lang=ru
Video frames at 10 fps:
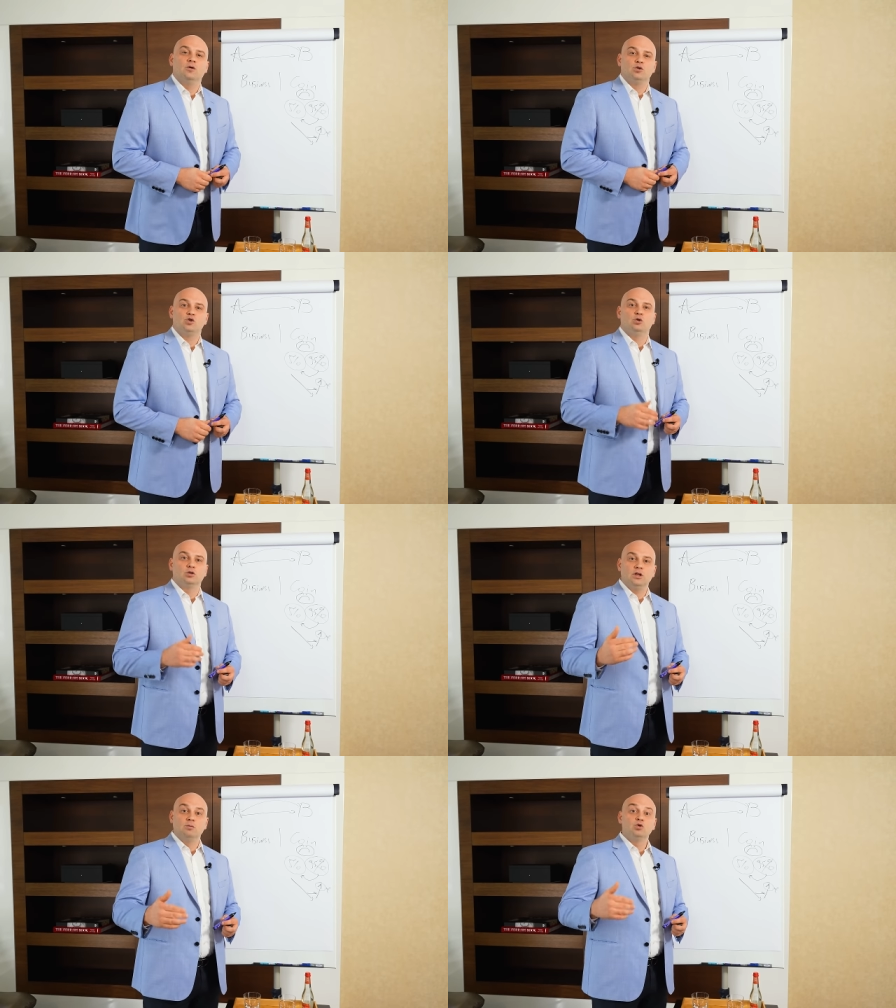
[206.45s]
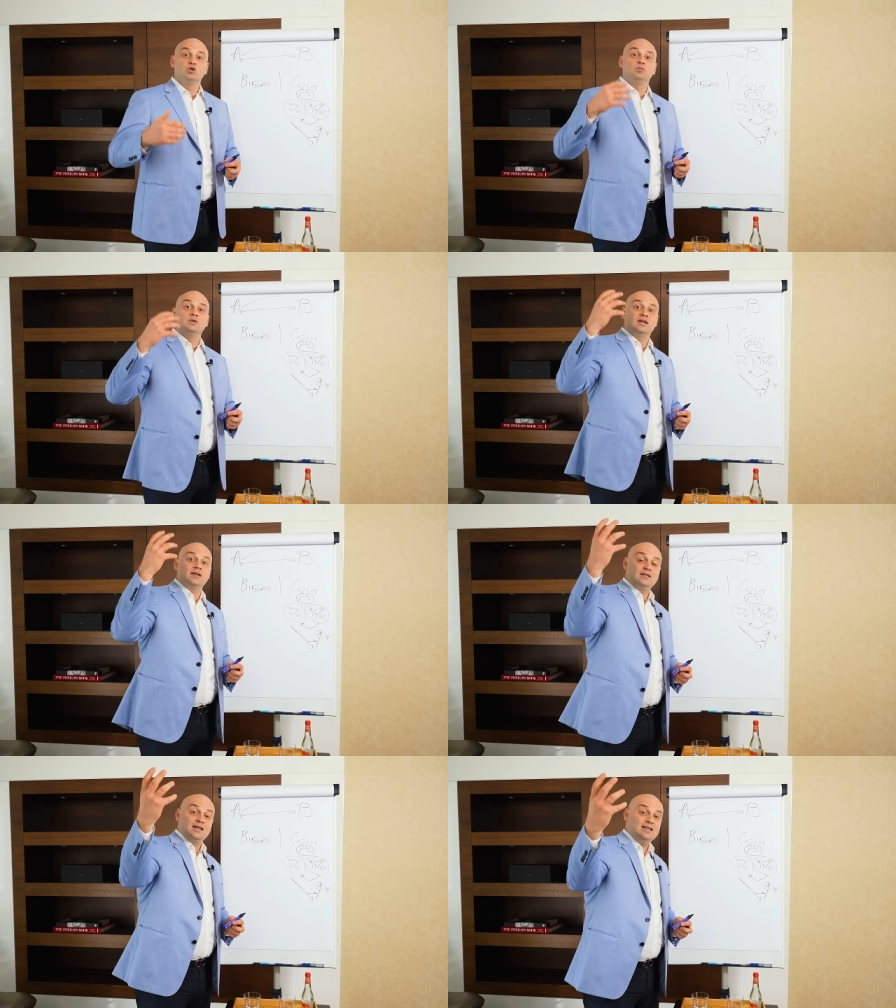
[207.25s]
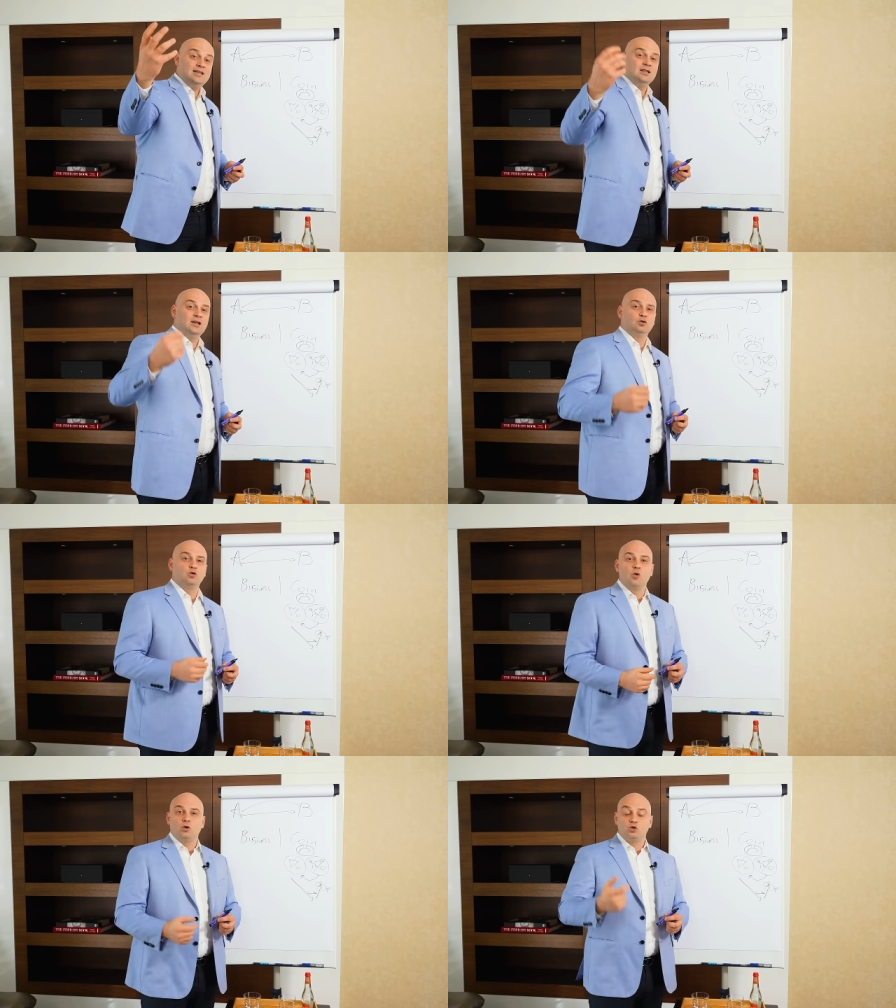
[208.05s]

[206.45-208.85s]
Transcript: Он шел к тому, чтобы зайти на эту гору,